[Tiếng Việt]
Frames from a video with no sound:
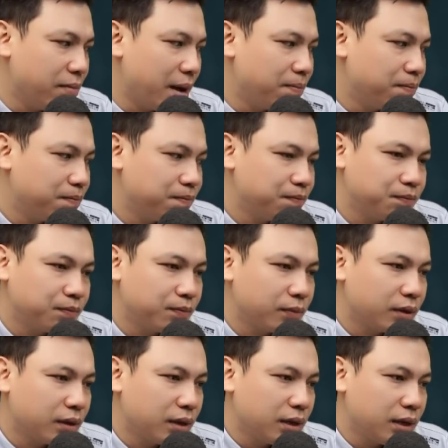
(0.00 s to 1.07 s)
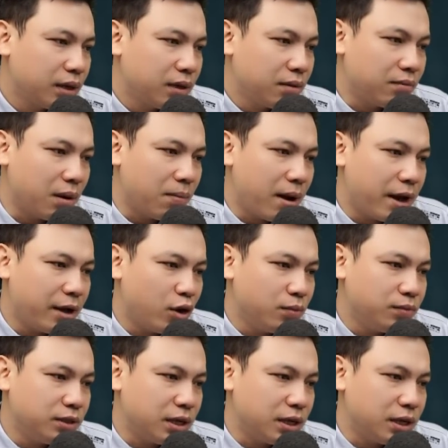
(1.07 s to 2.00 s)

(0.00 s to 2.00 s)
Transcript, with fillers: Những người này đều nhìn Thịnh bằng một